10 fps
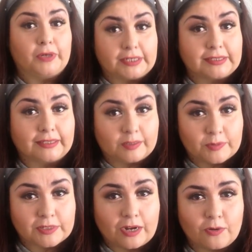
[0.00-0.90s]
Porque si
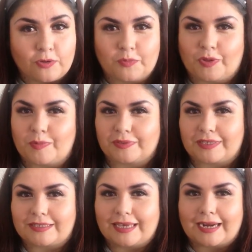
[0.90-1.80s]
tenemos salud podemos
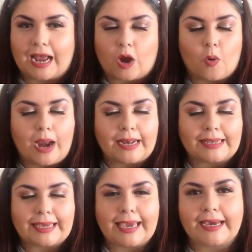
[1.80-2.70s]
hacer
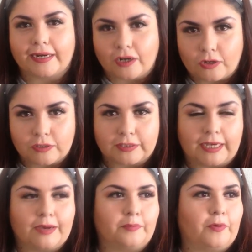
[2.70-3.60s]
cualquier
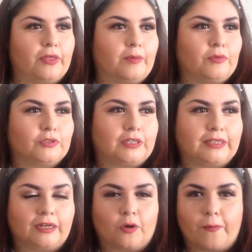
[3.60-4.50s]
cosa, podemos
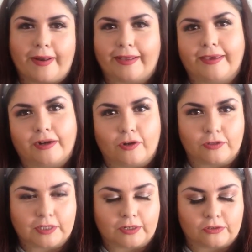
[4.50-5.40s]
tener cualquier
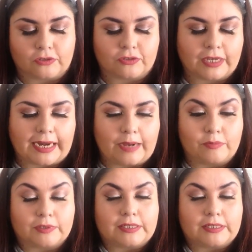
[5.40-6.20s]
cosa que nosotros queramos.